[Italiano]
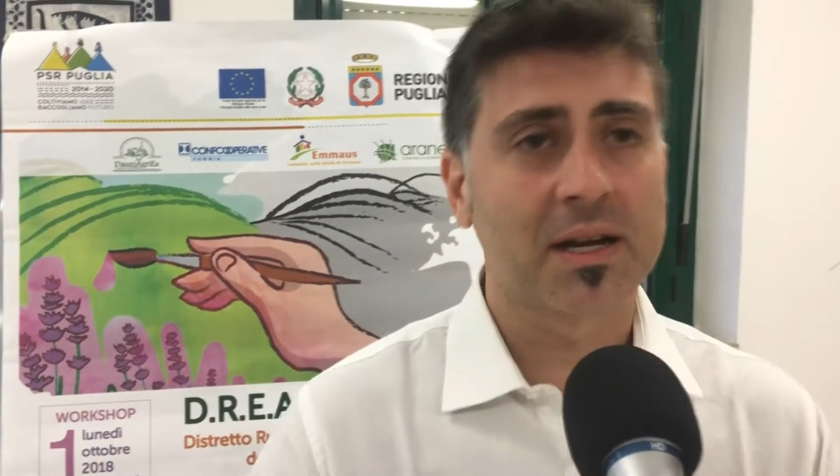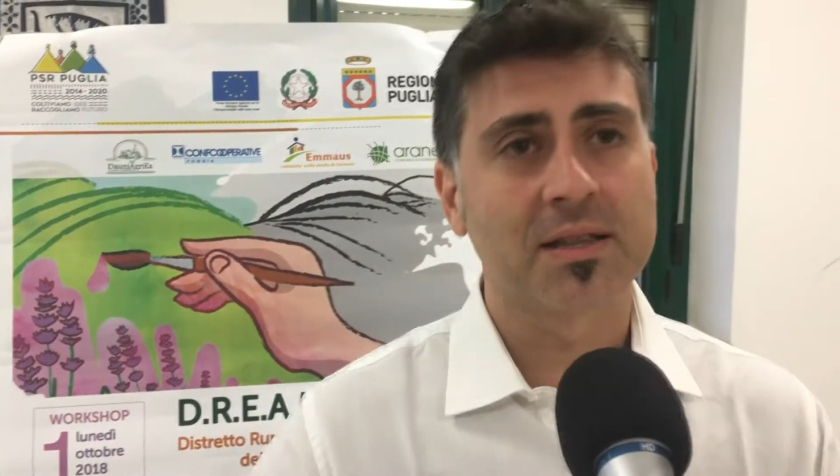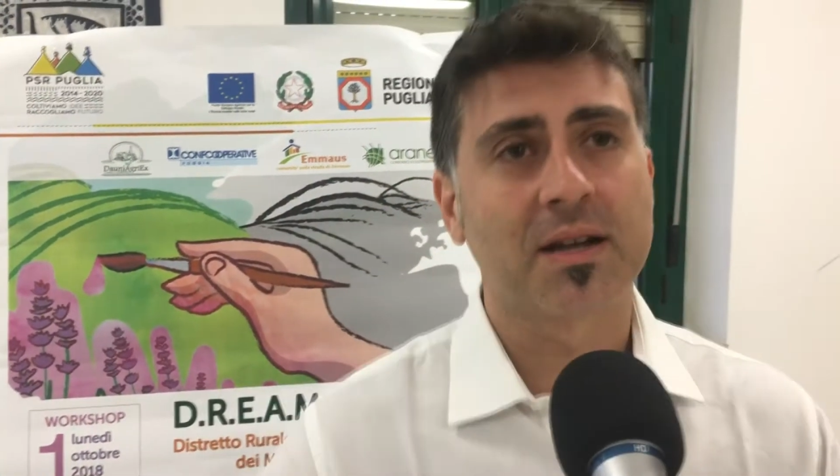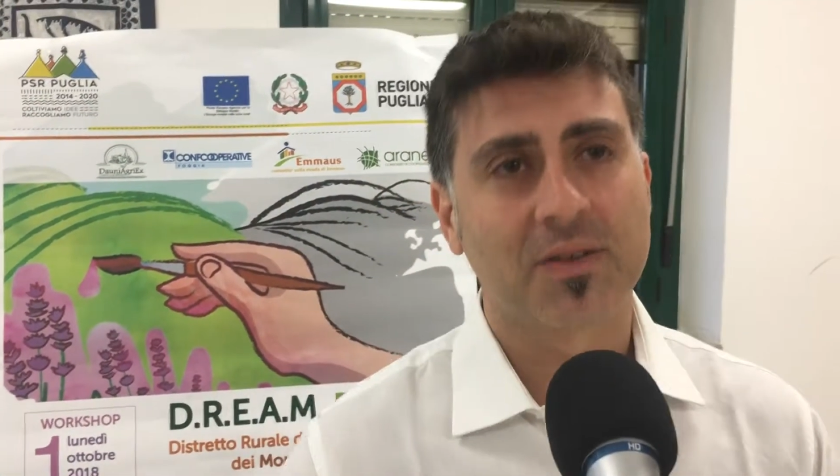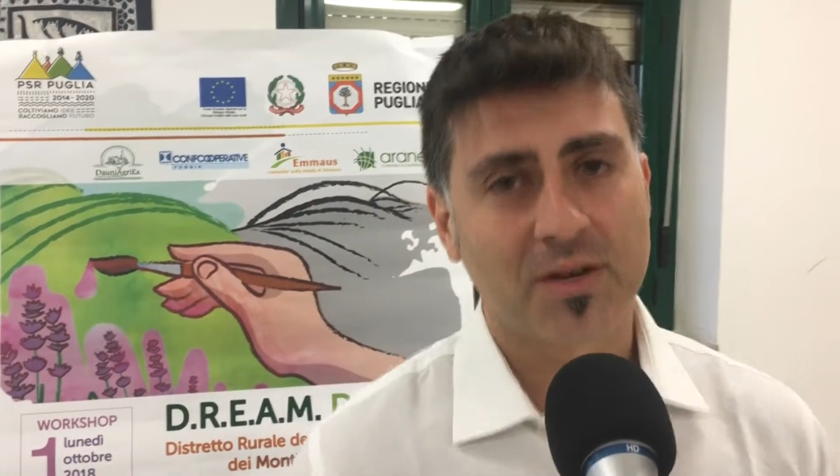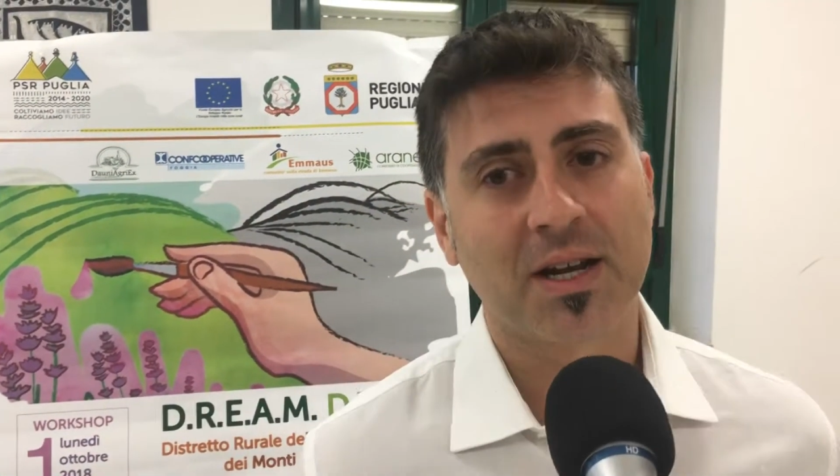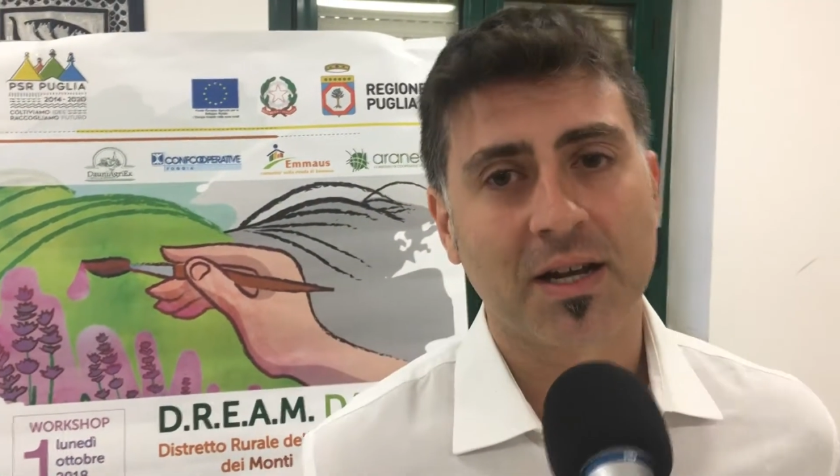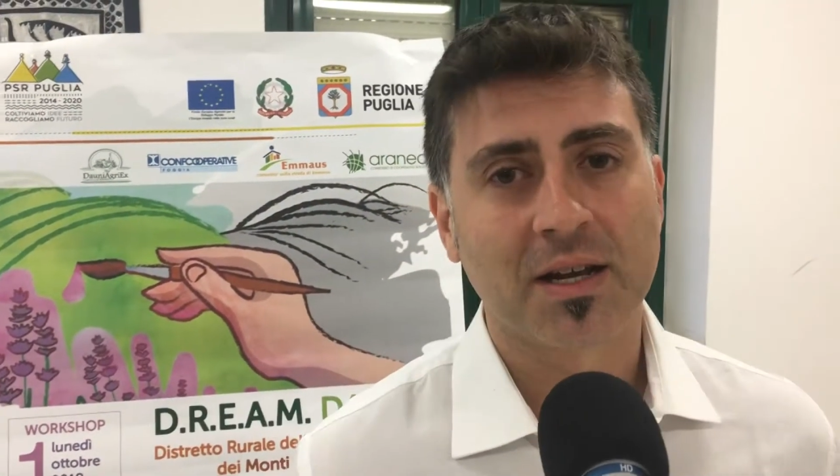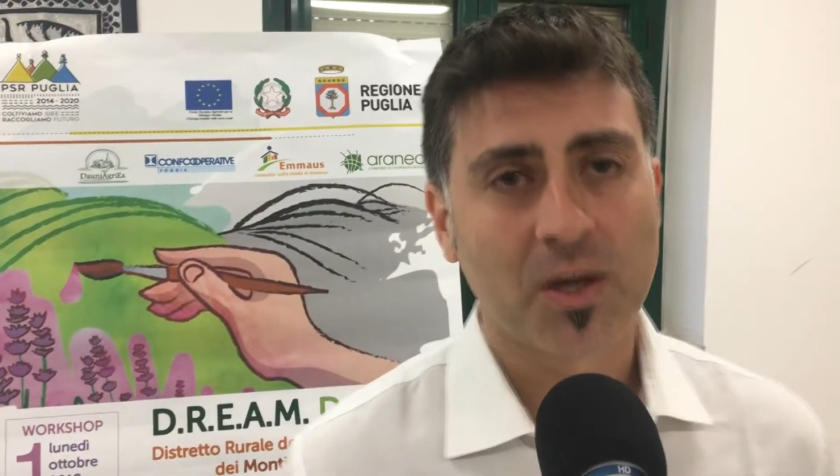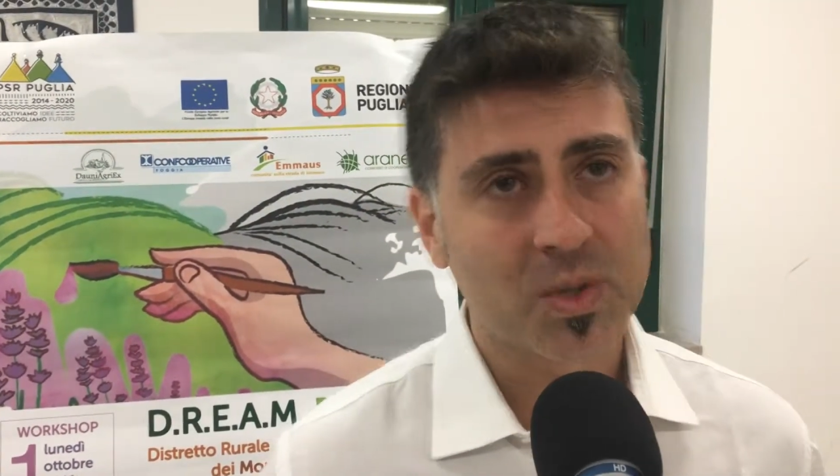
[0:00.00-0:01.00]
rientrano
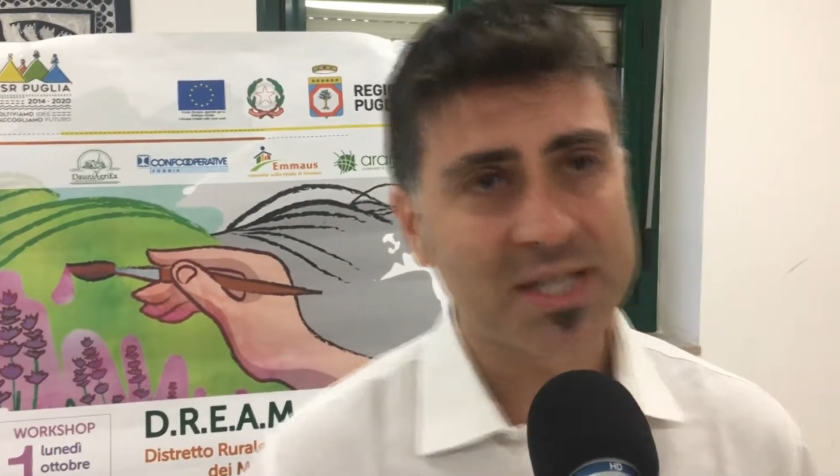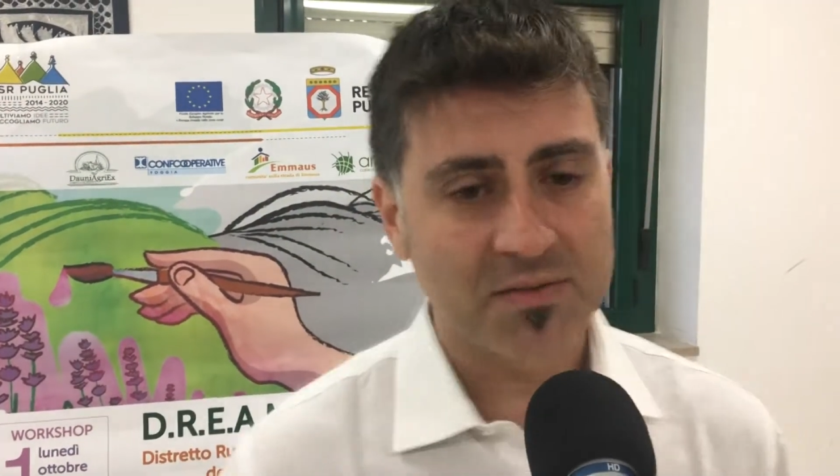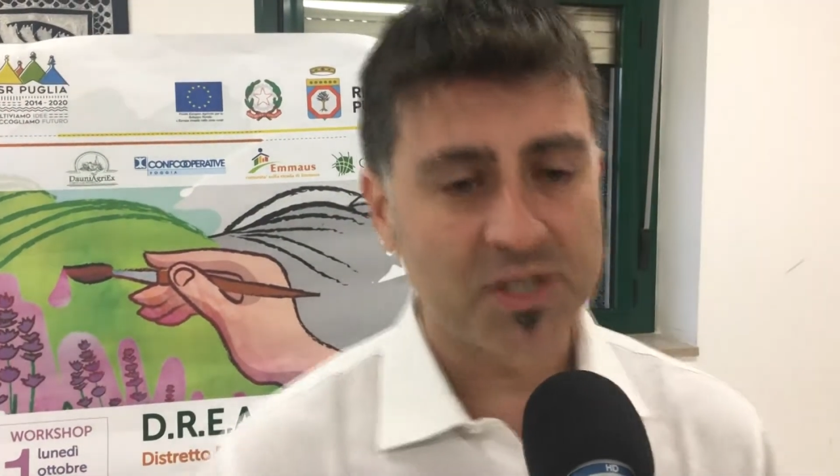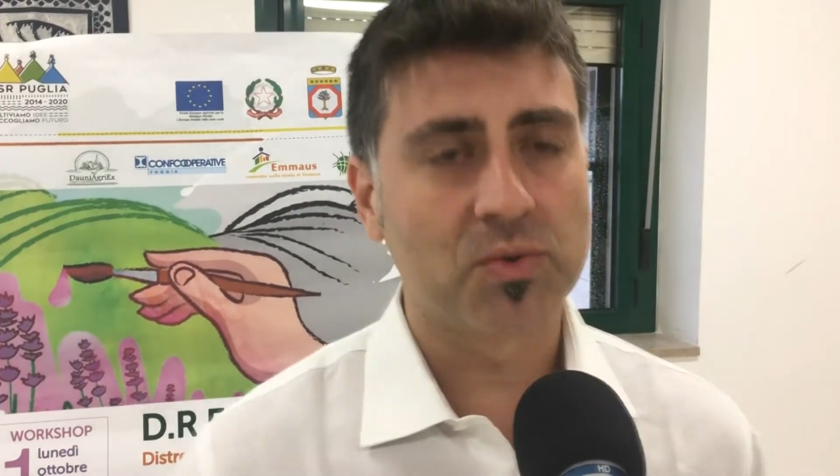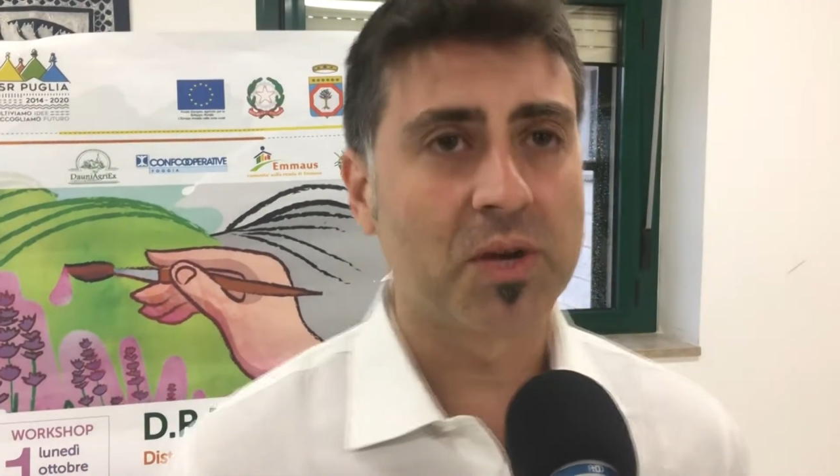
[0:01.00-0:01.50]
in, questa visione,